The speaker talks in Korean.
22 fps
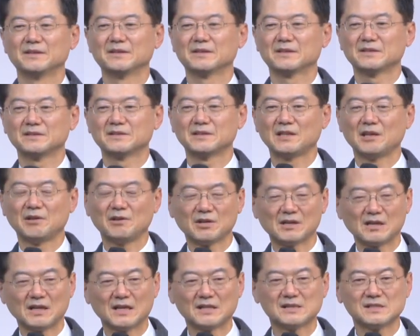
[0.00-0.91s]
그
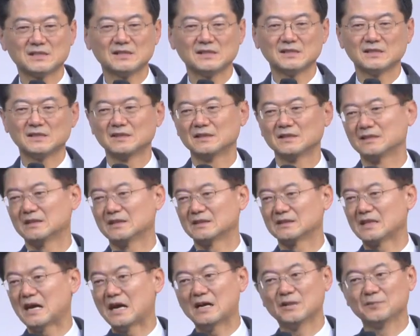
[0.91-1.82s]
대회를 하지
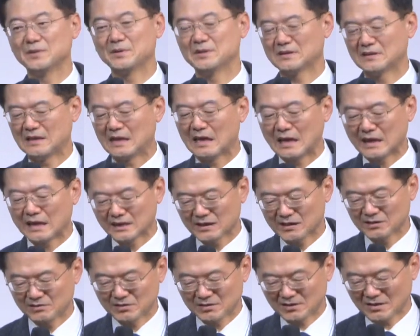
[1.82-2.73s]
다음에는
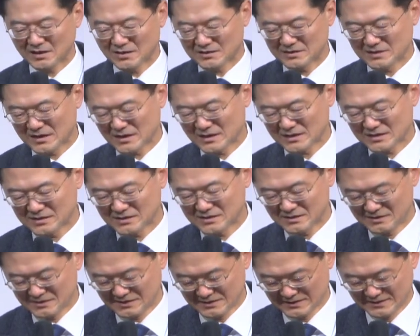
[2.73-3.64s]
않게 됐다는
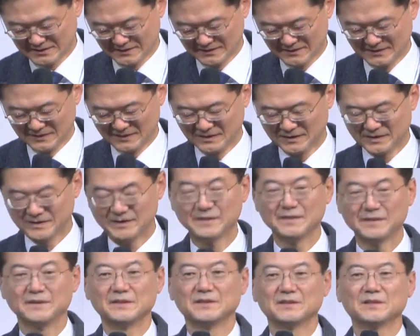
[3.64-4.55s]
이야기를 어,
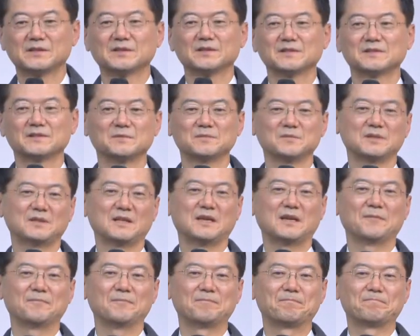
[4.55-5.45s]

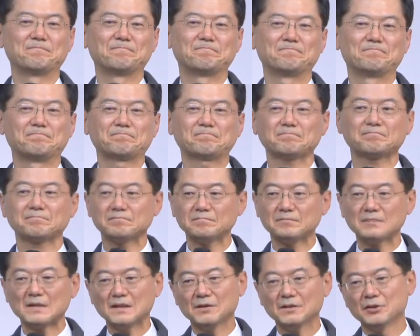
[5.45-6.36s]
들었습니다.
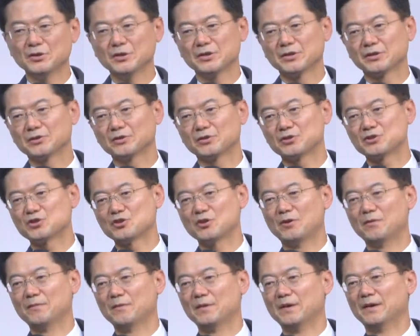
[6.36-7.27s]
그렇죠.
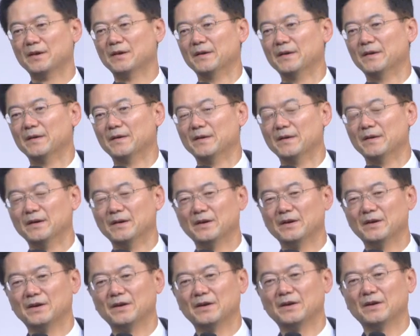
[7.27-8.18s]

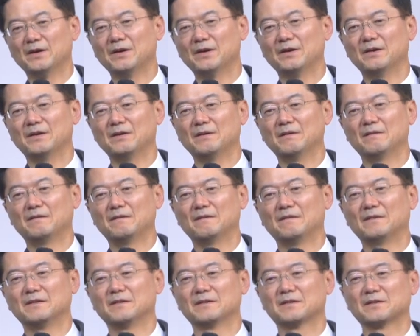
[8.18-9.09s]
어,
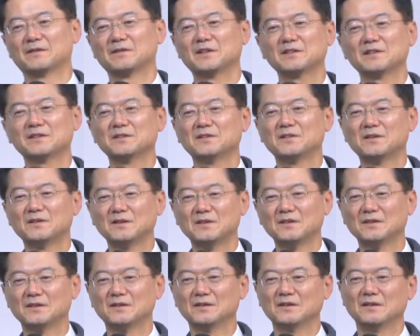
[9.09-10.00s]
그래서